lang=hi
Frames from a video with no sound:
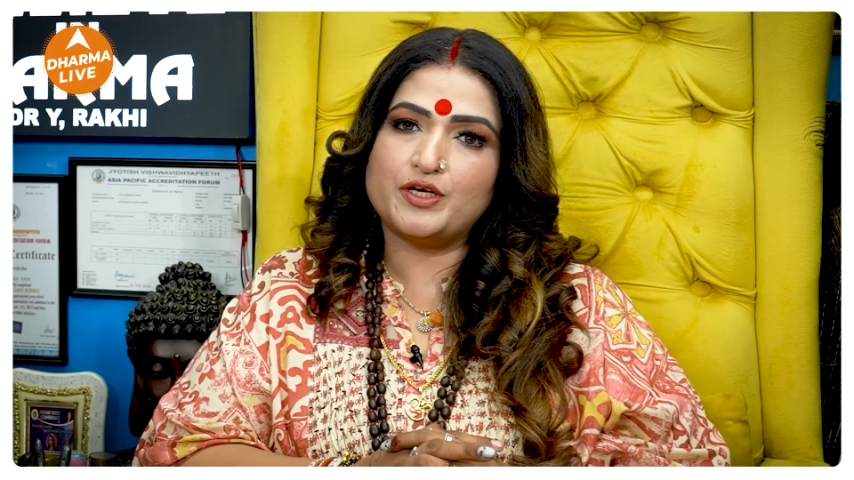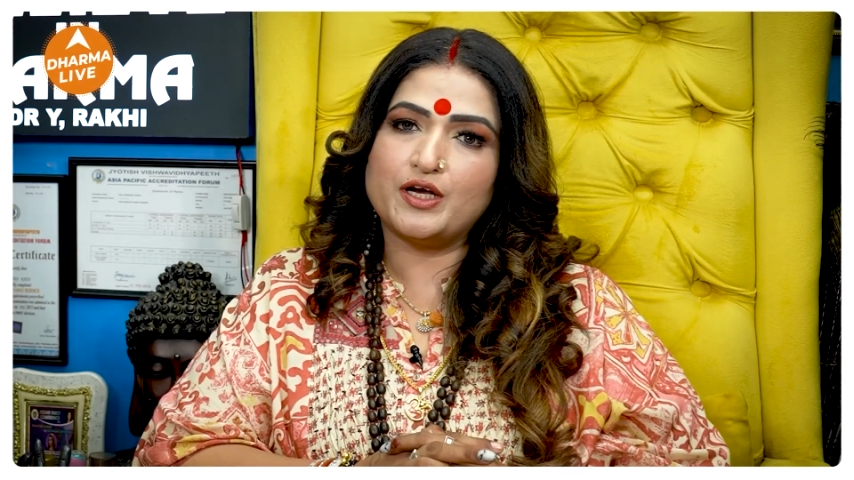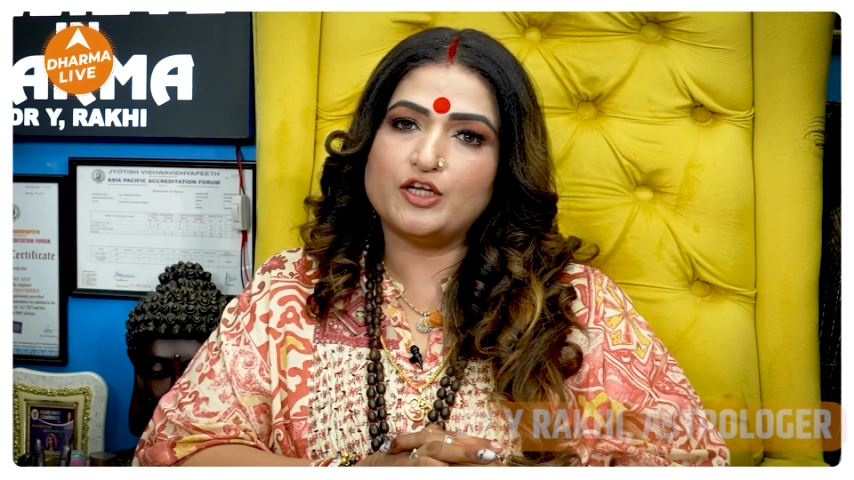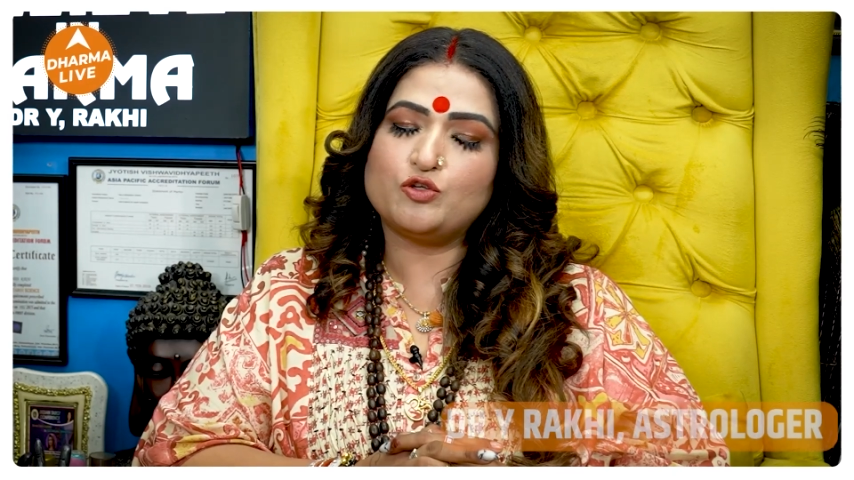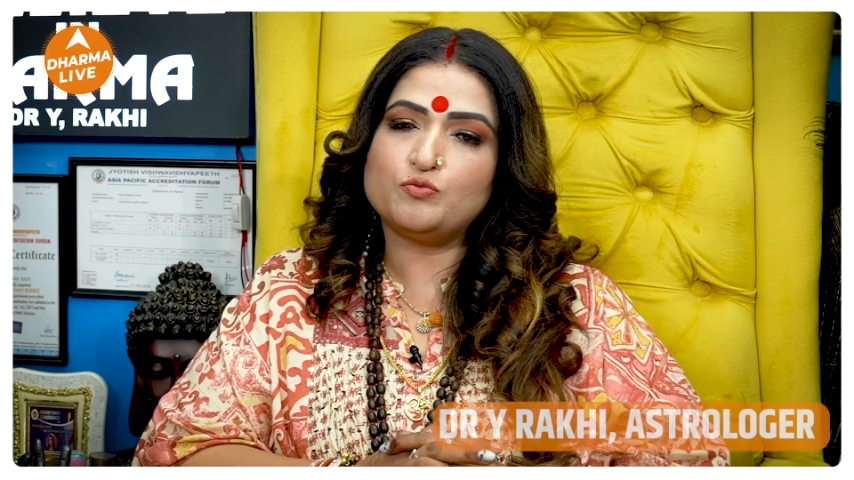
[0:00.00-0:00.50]

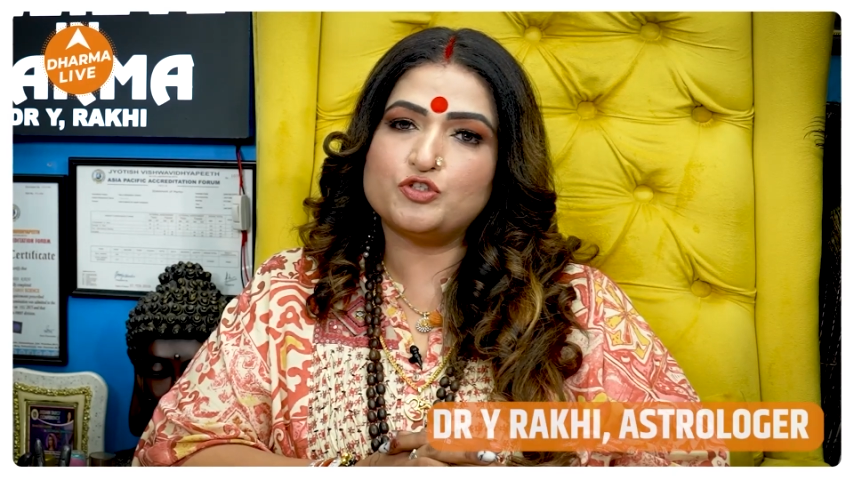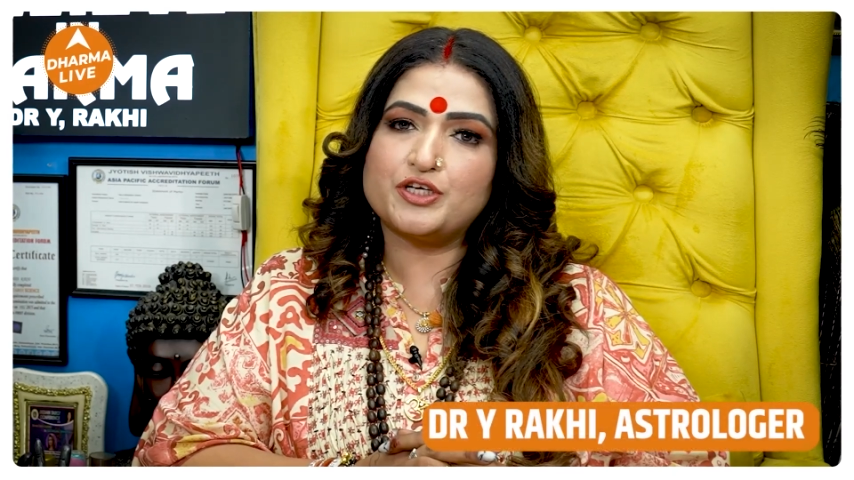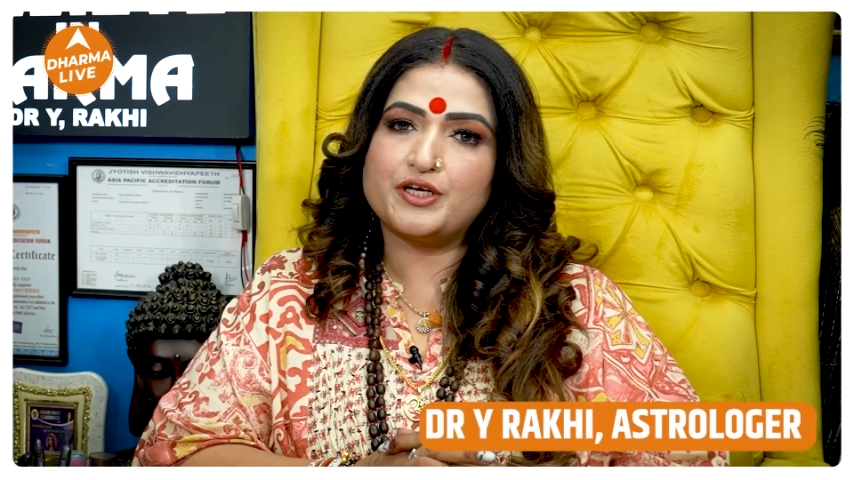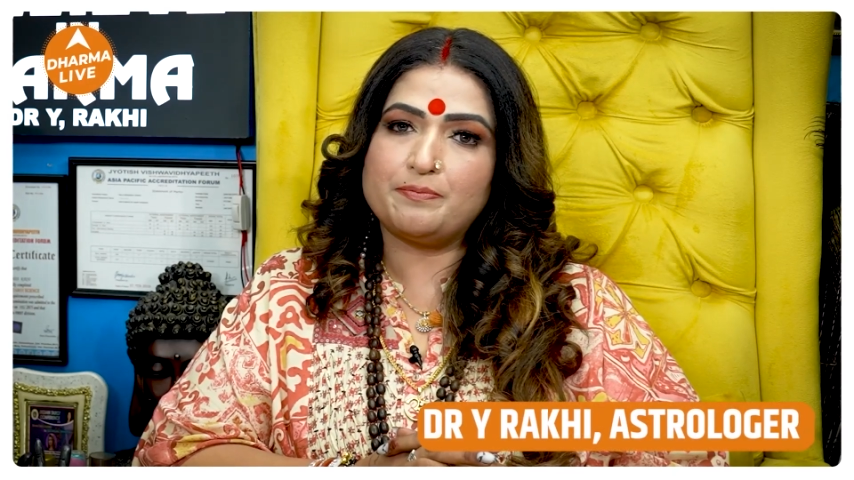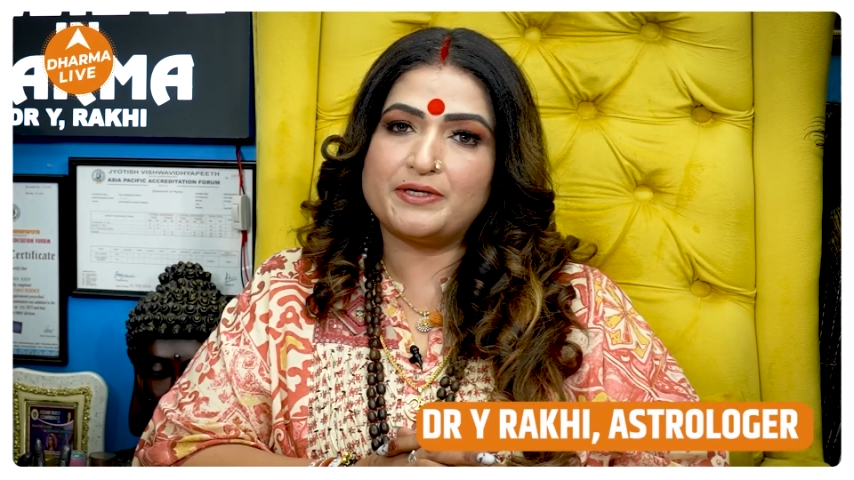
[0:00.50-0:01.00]
किया तो
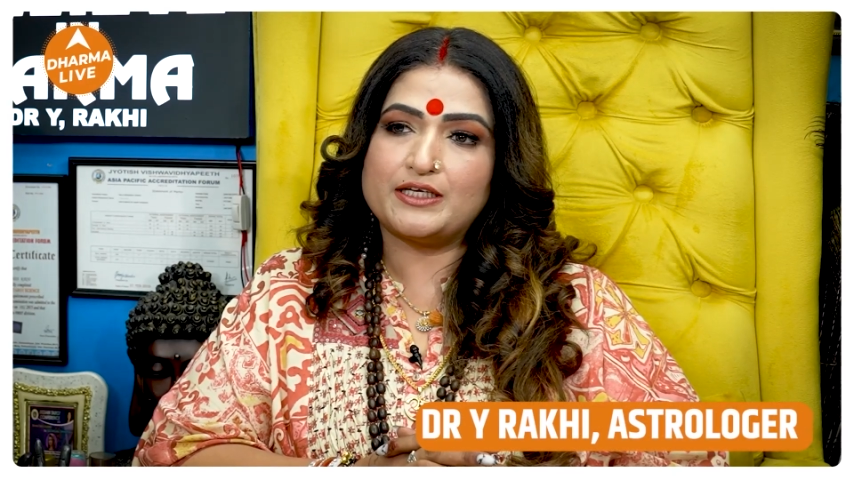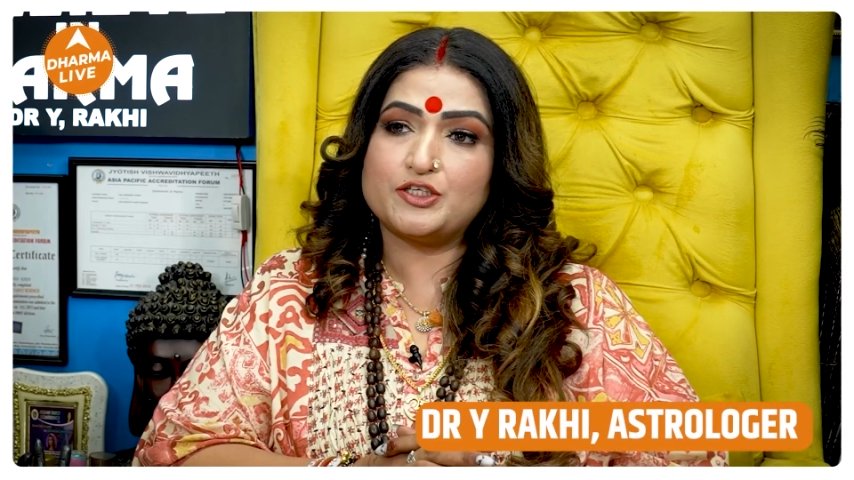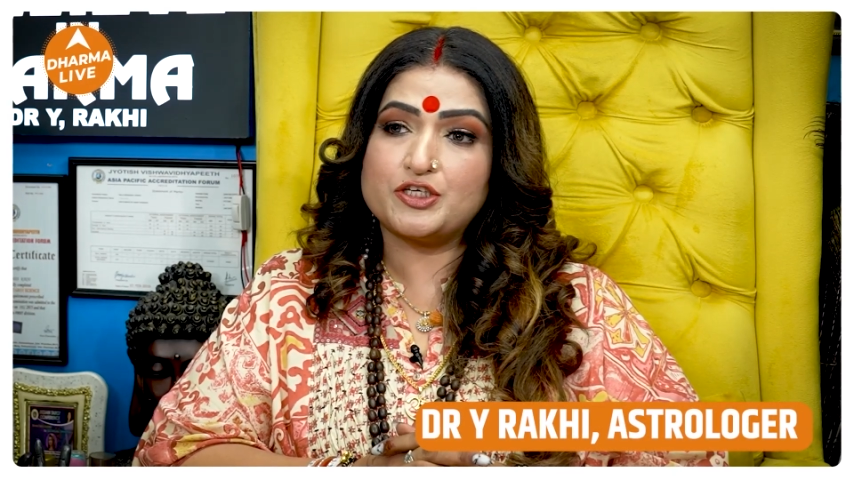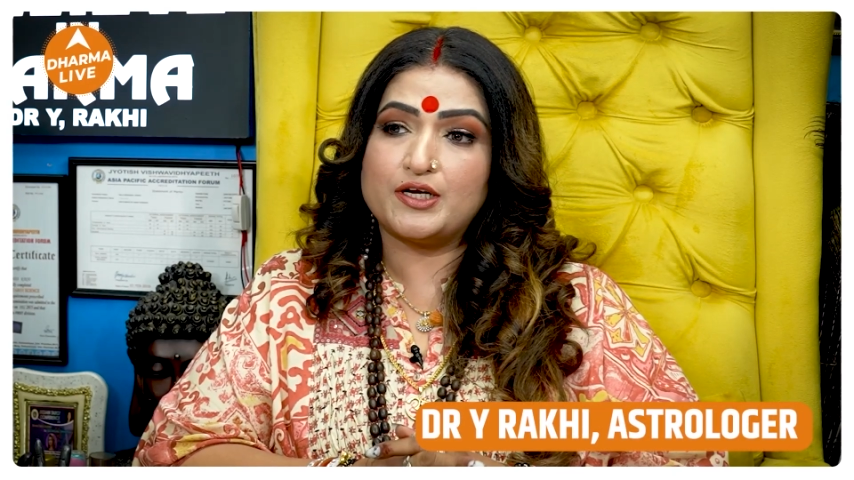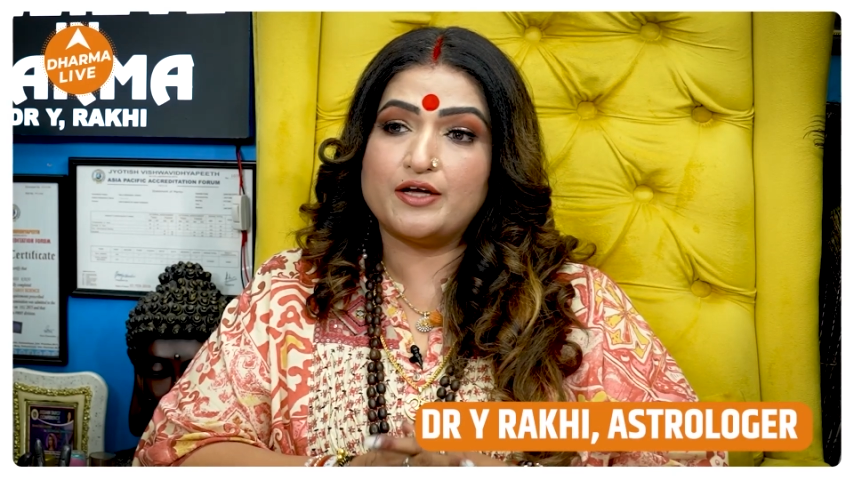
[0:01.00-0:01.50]
मुझे ये पता
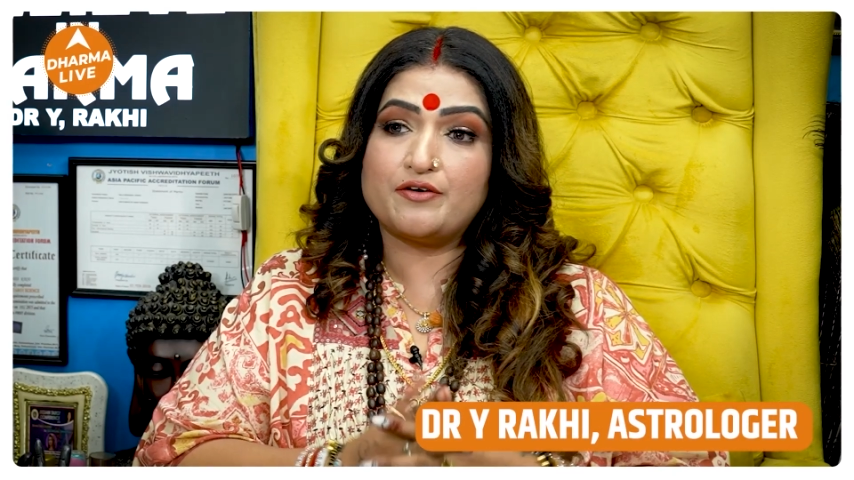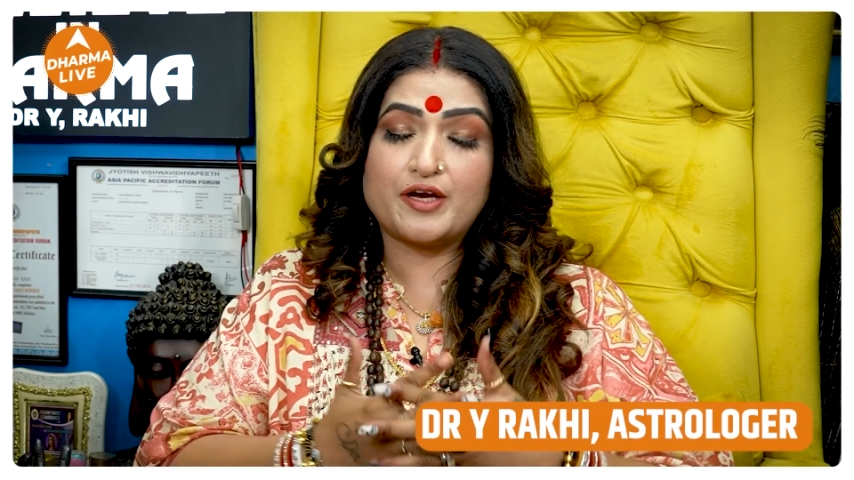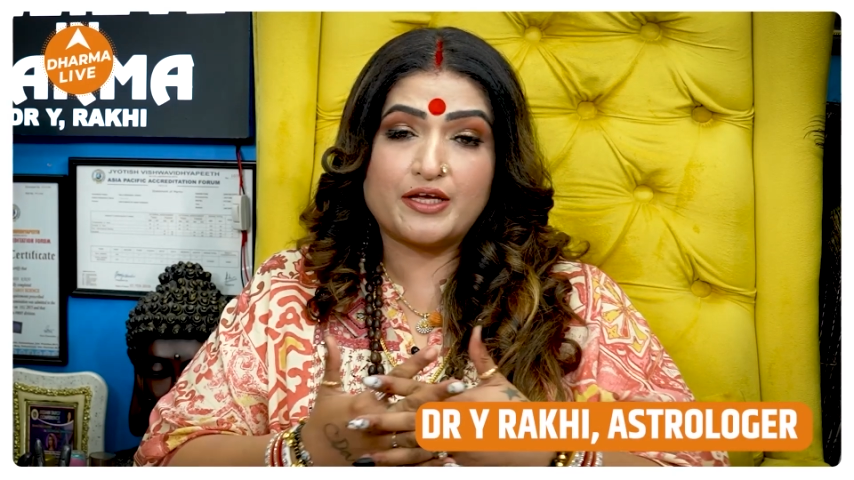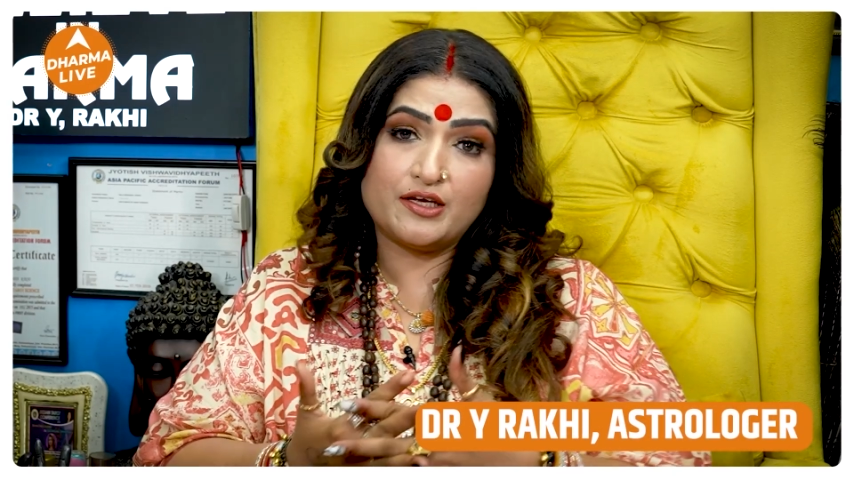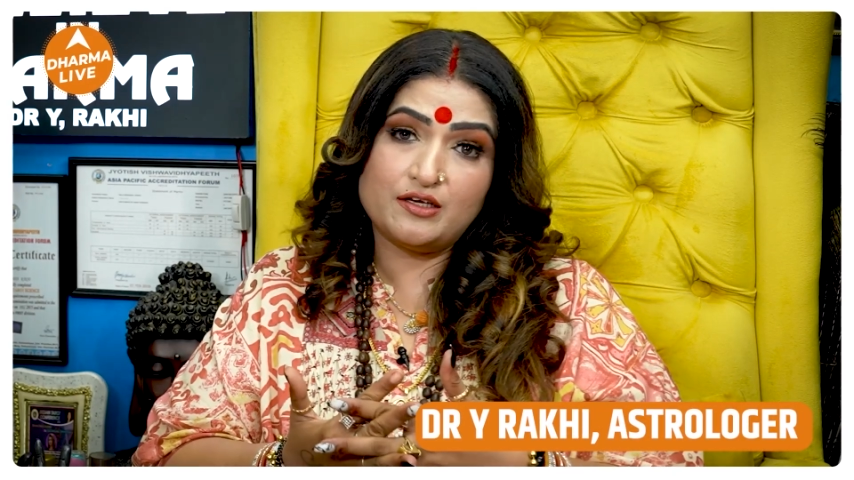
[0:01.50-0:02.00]
चला
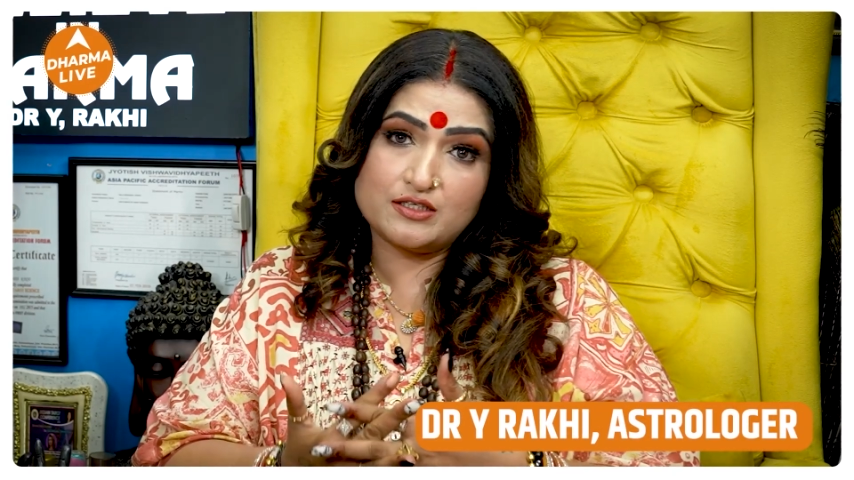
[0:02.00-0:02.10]
रेकी